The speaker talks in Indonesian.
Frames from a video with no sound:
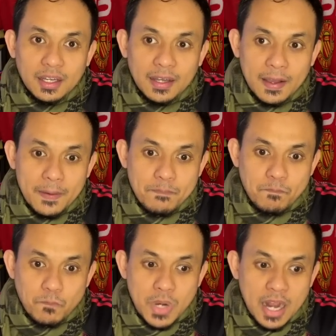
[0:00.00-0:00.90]

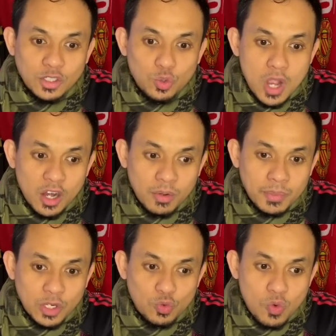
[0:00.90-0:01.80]
um, dan juga
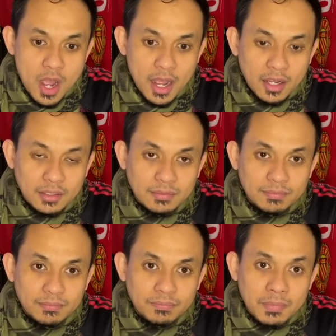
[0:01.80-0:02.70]
nomor dua
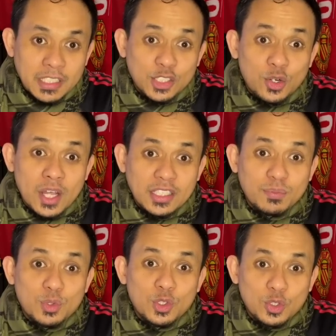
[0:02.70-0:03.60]
Manchester
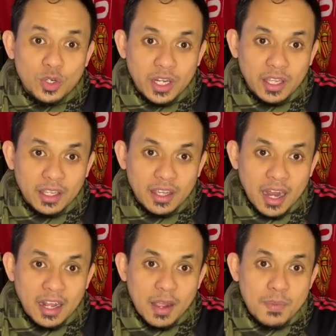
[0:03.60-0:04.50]
United beruntung nih
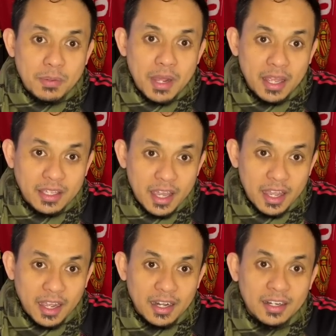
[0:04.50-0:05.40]
ada kabar
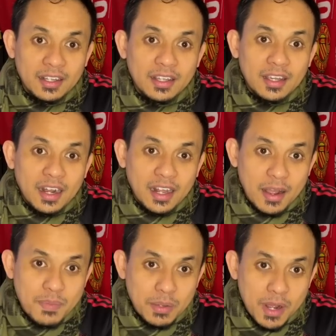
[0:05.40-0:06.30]
bahagia kan ada
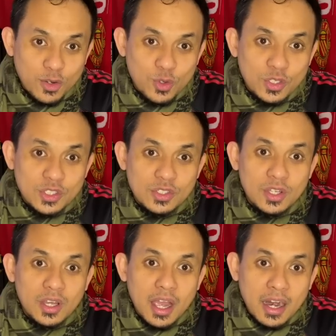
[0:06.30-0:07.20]
kabar bagus
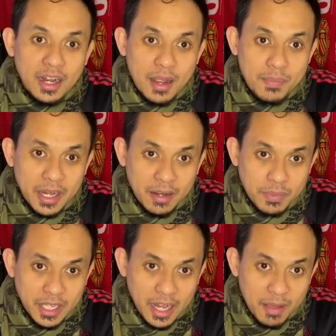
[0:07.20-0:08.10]
ada kabar yang
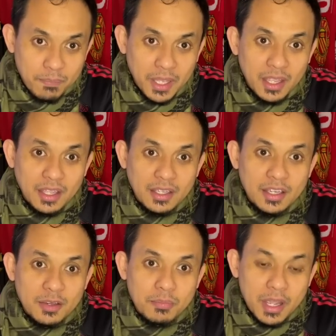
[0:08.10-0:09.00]
bikin happy
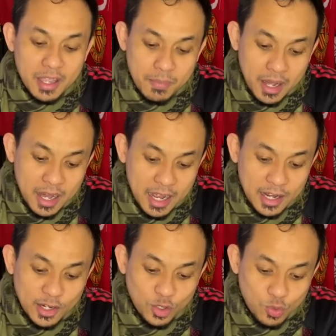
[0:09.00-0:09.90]

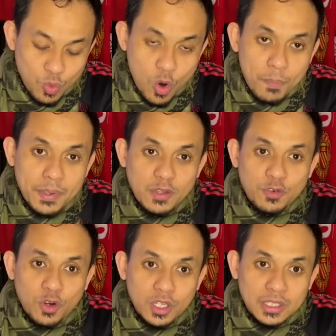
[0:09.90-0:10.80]
bagaimana duo
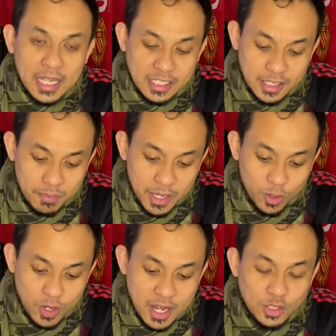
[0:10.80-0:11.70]
pivot
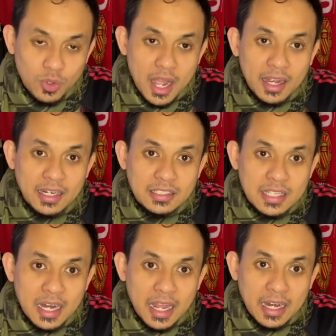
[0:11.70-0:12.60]
Casemiro dan juga
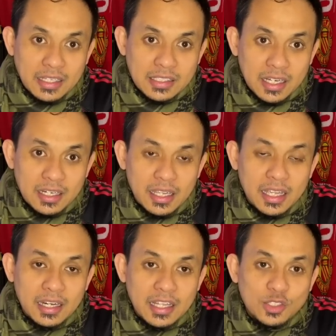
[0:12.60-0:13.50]
Christian Eriksen
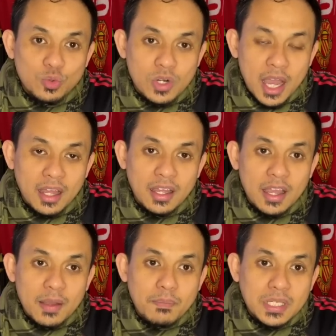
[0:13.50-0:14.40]
ini sudah
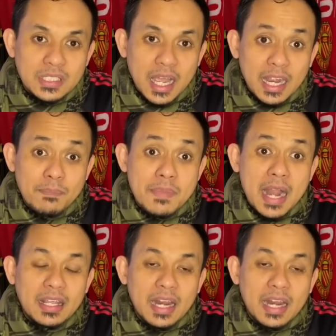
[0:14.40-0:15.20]
bisa kembali